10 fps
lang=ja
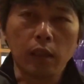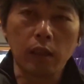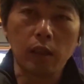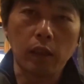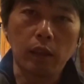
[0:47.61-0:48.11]

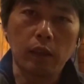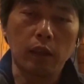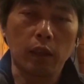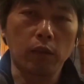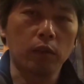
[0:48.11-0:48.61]
えー、
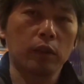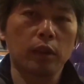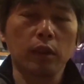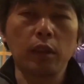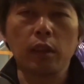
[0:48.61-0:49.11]
計画を
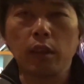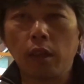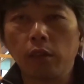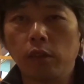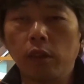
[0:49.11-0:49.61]
立てて
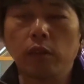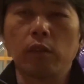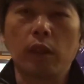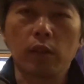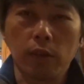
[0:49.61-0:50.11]
歩いていく
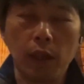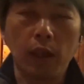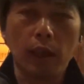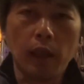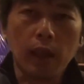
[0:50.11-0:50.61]
のかとか